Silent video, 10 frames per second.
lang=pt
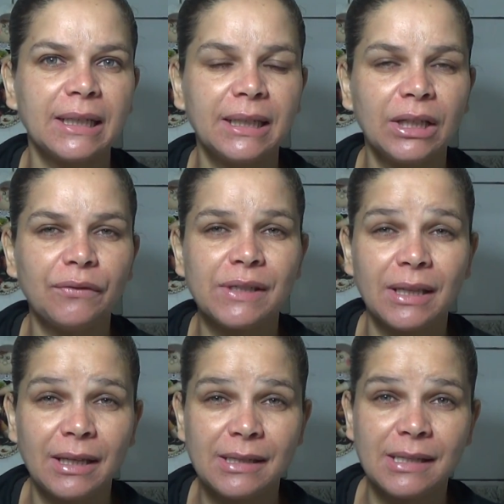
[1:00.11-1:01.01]
Então você
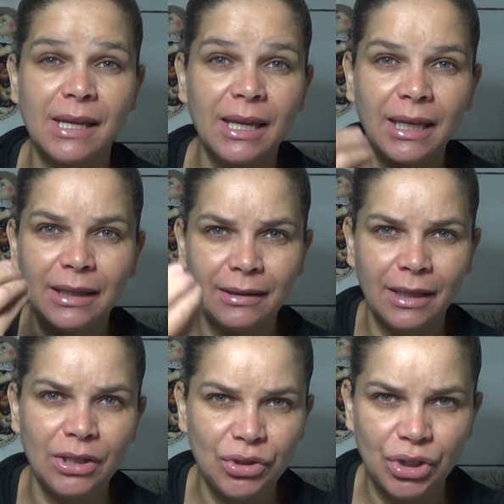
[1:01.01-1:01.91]
tem que ser
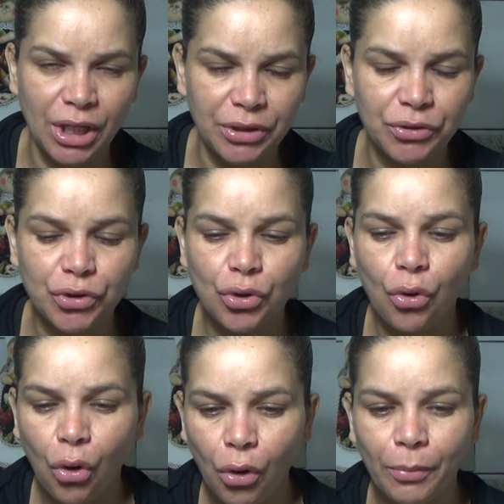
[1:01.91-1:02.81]
inteligente.
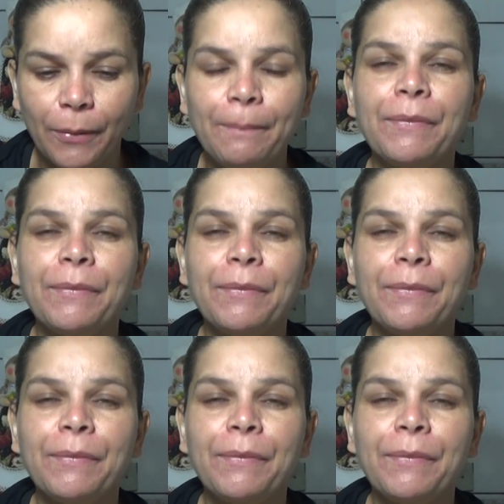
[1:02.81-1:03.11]
Como?